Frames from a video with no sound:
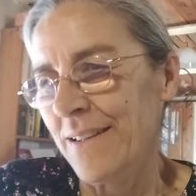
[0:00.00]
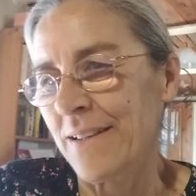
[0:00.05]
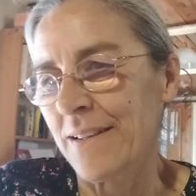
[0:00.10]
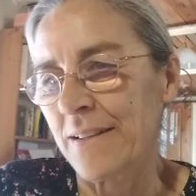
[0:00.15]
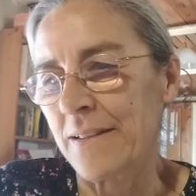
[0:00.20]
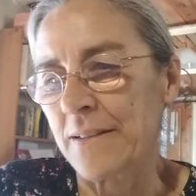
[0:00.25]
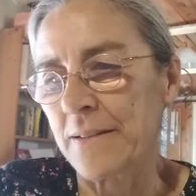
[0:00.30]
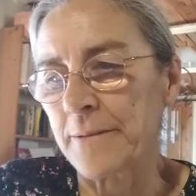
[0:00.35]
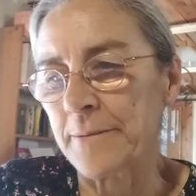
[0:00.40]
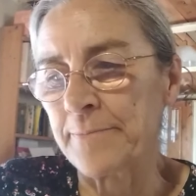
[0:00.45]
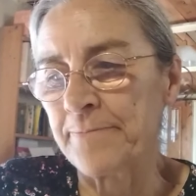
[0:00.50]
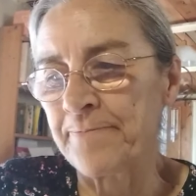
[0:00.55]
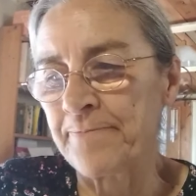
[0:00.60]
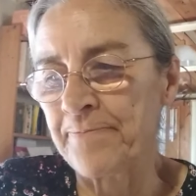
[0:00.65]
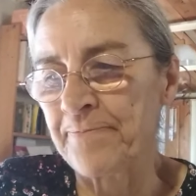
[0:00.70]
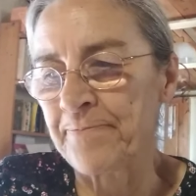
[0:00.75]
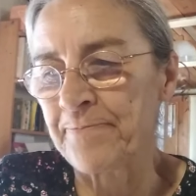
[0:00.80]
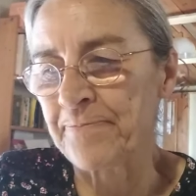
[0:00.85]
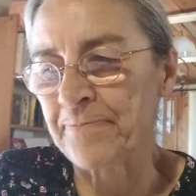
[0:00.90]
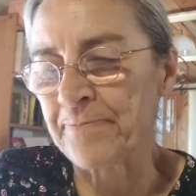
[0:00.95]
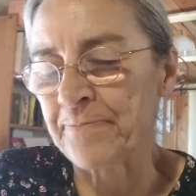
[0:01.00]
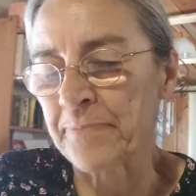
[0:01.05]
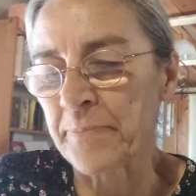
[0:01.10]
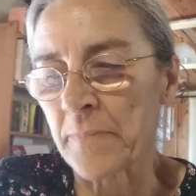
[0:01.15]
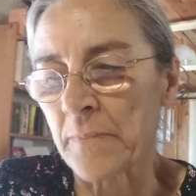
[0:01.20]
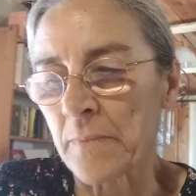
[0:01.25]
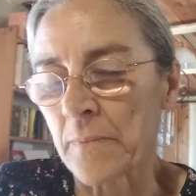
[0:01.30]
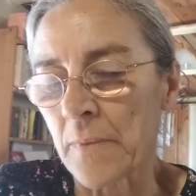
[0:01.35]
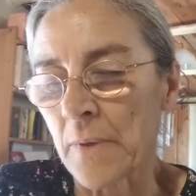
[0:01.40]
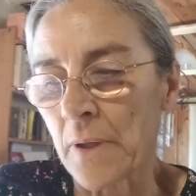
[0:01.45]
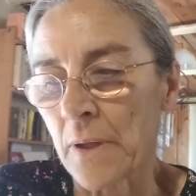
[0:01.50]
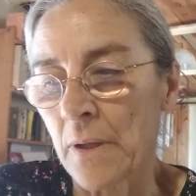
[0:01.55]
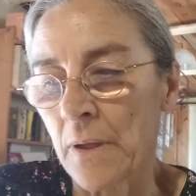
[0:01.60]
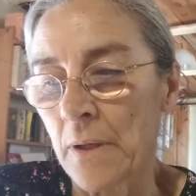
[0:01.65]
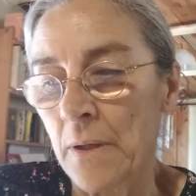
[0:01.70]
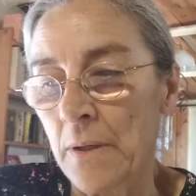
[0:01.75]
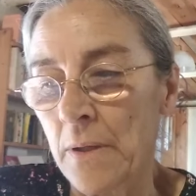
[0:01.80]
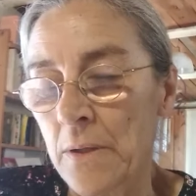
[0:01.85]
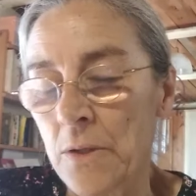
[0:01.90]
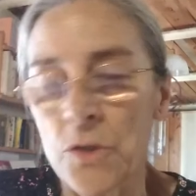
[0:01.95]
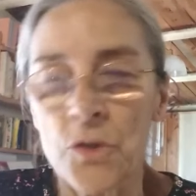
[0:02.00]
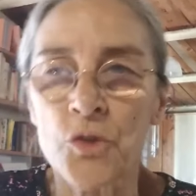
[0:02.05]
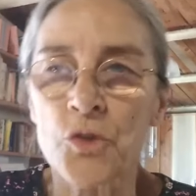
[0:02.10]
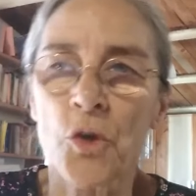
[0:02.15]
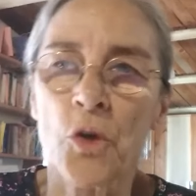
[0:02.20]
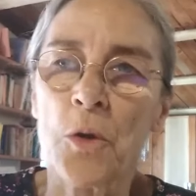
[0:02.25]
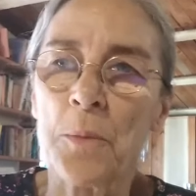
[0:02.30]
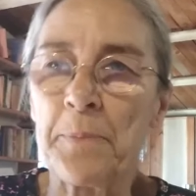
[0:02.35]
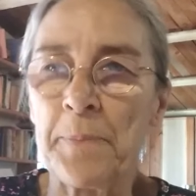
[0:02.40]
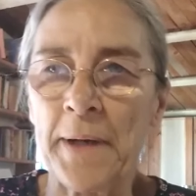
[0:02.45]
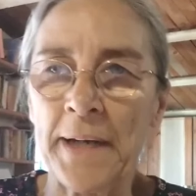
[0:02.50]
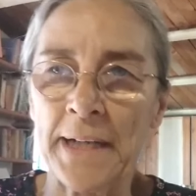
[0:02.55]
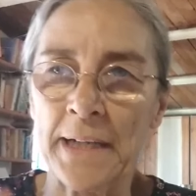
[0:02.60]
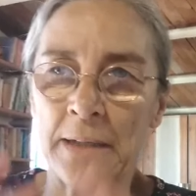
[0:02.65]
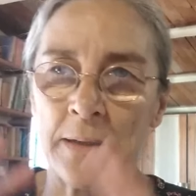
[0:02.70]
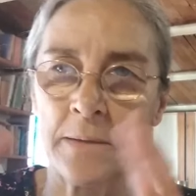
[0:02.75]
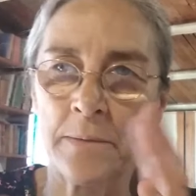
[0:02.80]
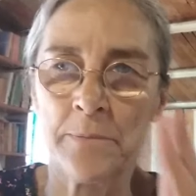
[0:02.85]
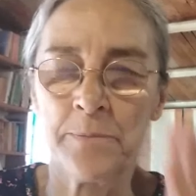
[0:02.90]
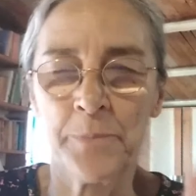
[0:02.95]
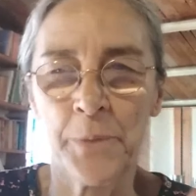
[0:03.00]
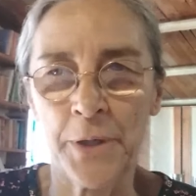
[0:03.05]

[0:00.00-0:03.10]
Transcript: eh, solo para